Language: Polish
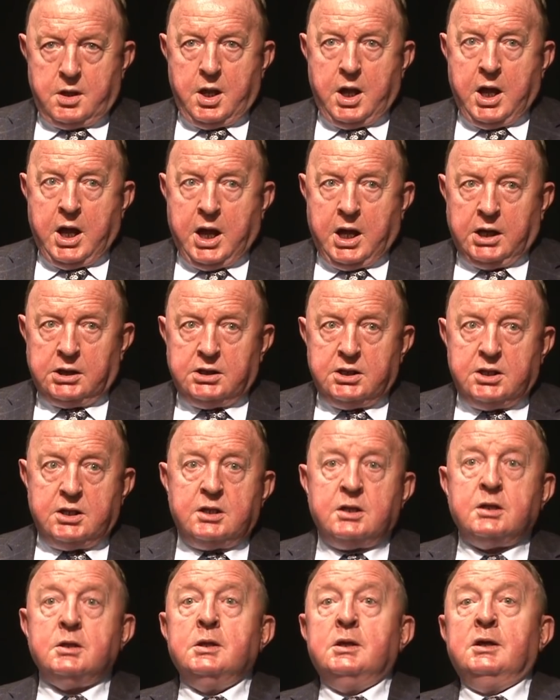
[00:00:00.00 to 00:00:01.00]

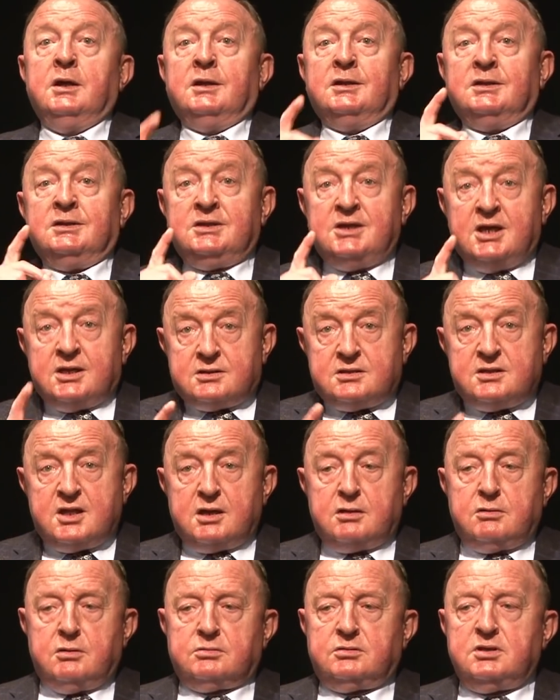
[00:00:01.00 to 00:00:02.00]
ale
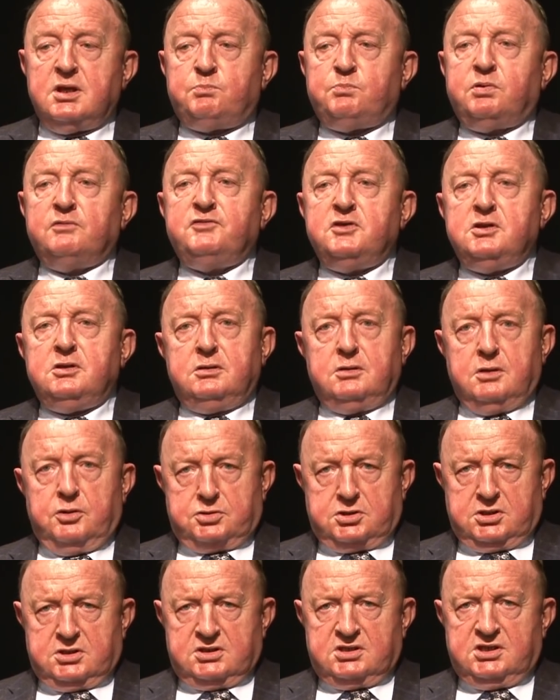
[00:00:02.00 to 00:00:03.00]
Jednego nie powinno
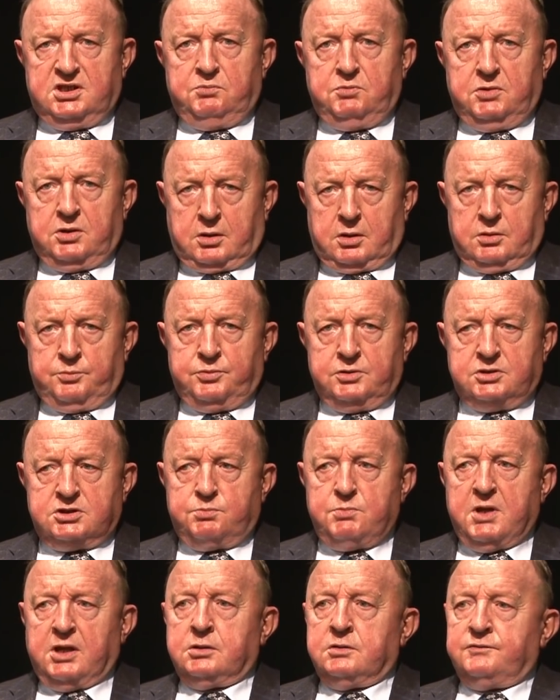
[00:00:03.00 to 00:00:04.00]
się z nimi robić,
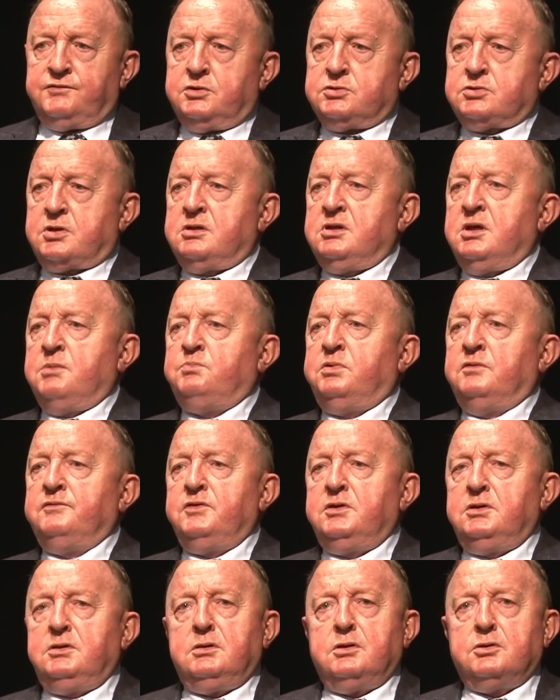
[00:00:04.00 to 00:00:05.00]
mianowicie nie
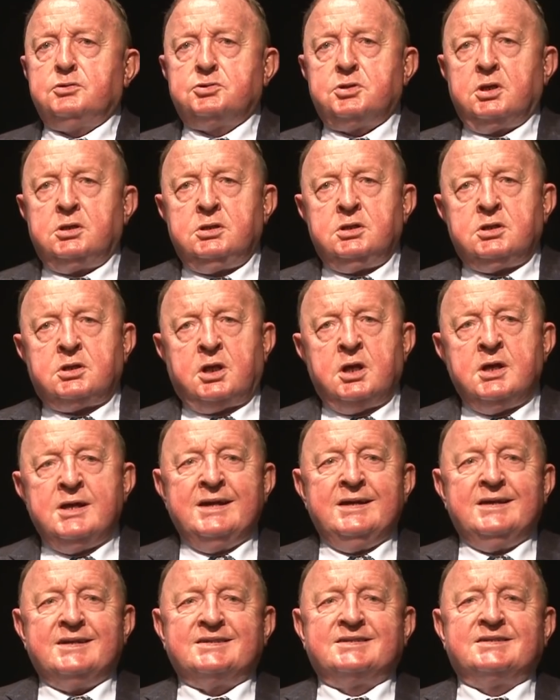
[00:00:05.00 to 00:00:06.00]
powinno się ich
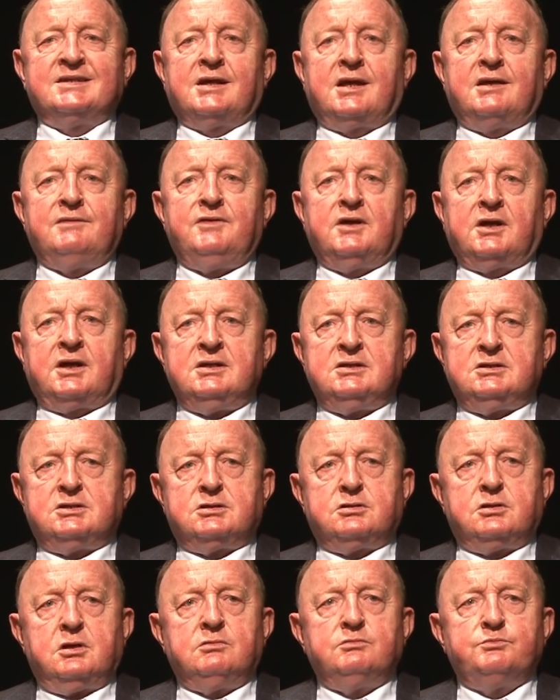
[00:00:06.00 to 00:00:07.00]
z
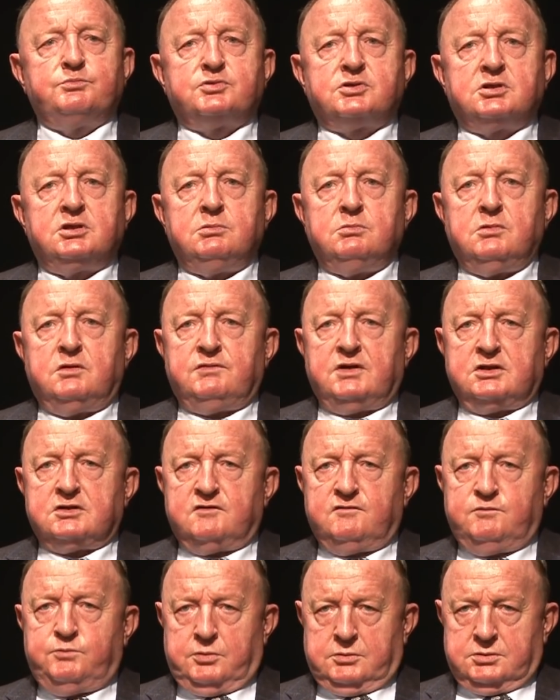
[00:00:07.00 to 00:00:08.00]
rewerencją przyjmować
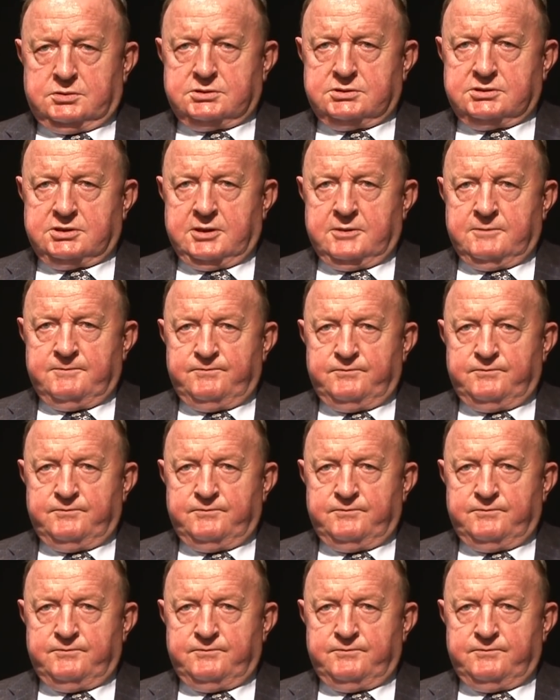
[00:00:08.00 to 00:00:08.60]
w Polsce.